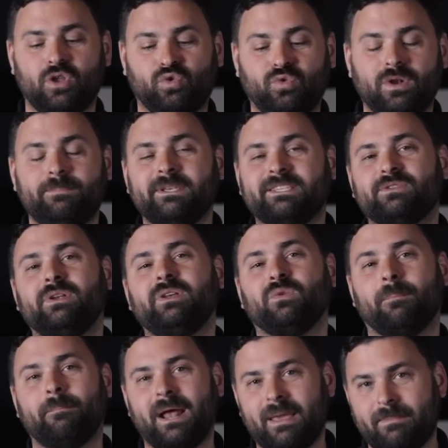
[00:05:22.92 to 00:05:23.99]
tous les pistolets
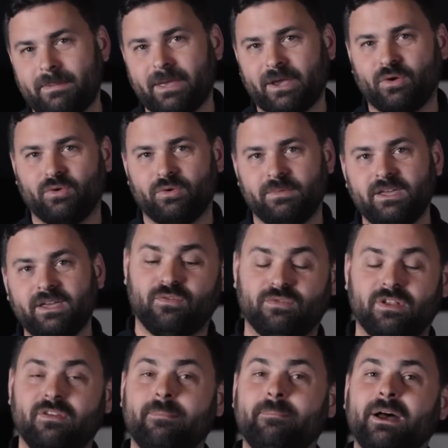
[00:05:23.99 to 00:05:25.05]
n'ont pas la même ergonomie, vous
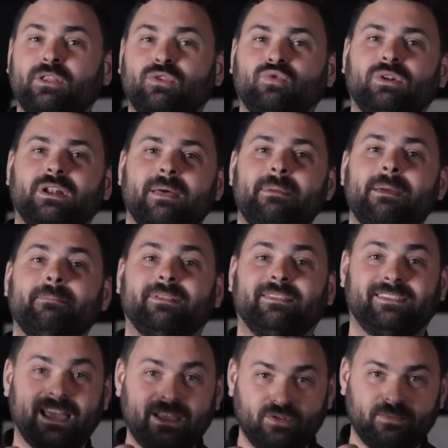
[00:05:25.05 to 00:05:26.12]
n'avez pas toute la même
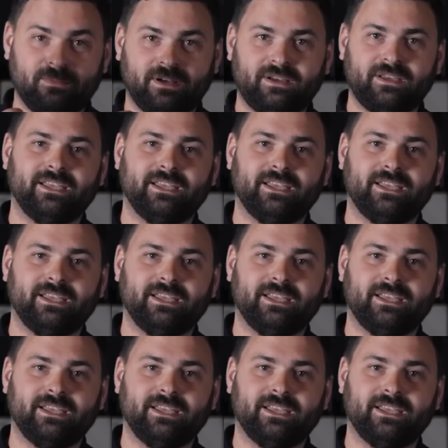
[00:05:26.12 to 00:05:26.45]
taille de main,